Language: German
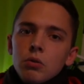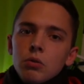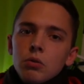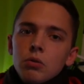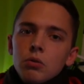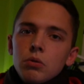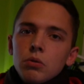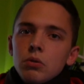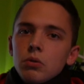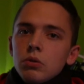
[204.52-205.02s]

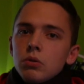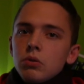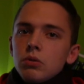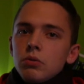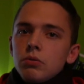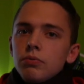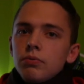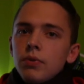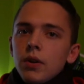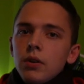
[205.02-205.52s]

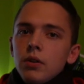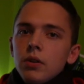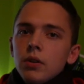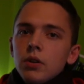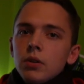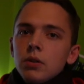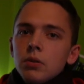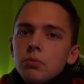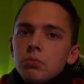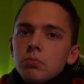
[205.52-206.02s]
Und wenn
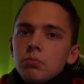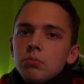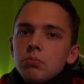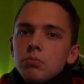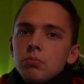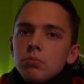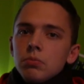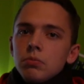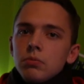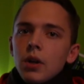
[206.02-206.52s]
ihr
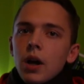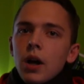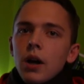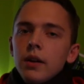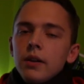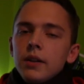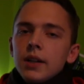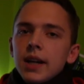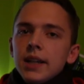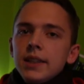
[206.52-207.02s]
da
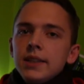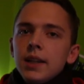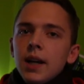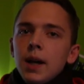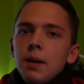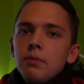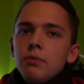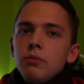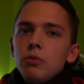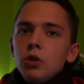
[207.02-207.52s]
Interesse
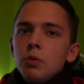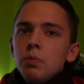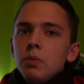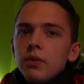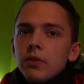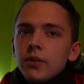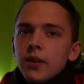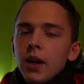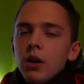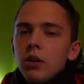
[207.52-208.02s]
habt, würde ich
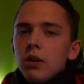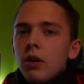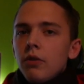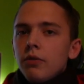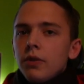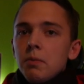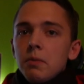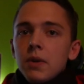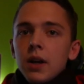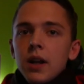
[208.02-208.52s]
mich sehr
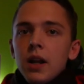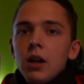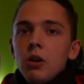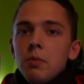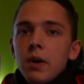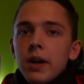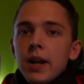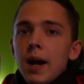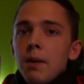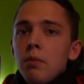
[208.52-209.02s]
auf dem Kanal
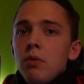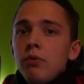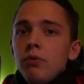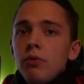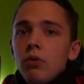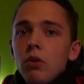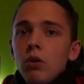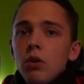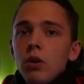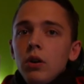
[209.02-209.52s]
über ein Abo
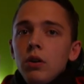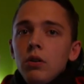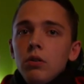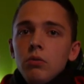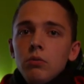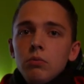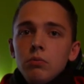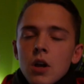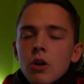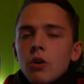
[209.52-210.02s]

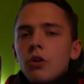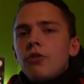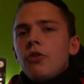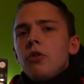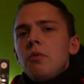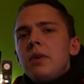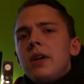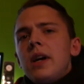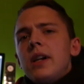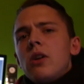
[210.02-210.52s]
freuen. Und es
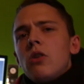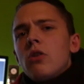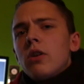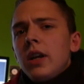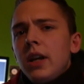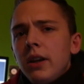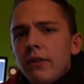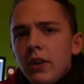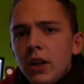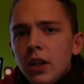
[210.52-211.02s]
würde mich halt auch
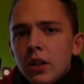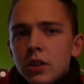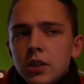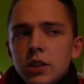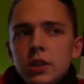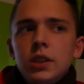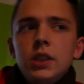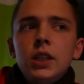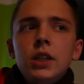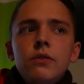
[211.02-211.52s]
irgendwie
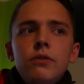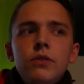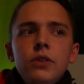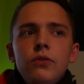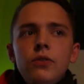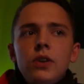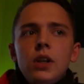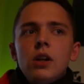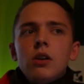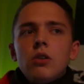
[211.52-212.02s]
interessieren, wie
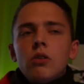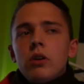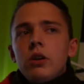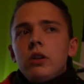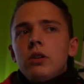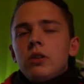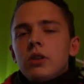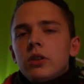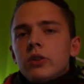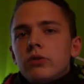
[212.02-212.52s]
viele
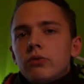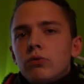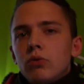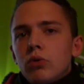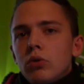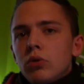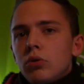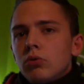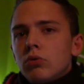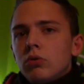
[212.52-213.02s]
Leute das
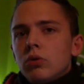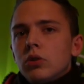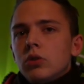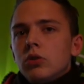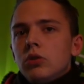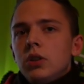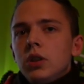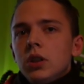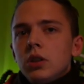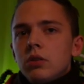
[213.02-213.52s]
wirklich so
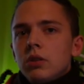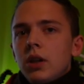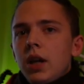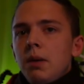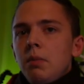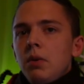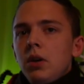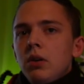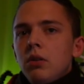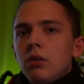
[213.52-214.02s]
interessiert,
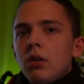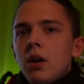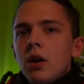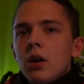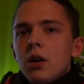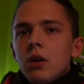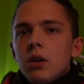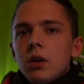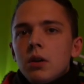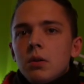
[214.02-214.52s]
Gaming.
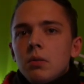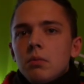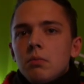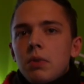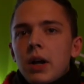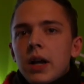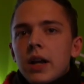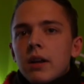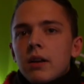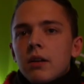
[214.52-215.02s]

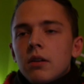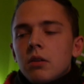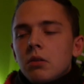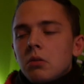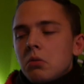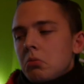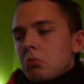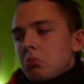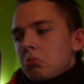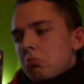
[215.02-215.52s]

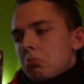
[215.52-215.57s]
Bei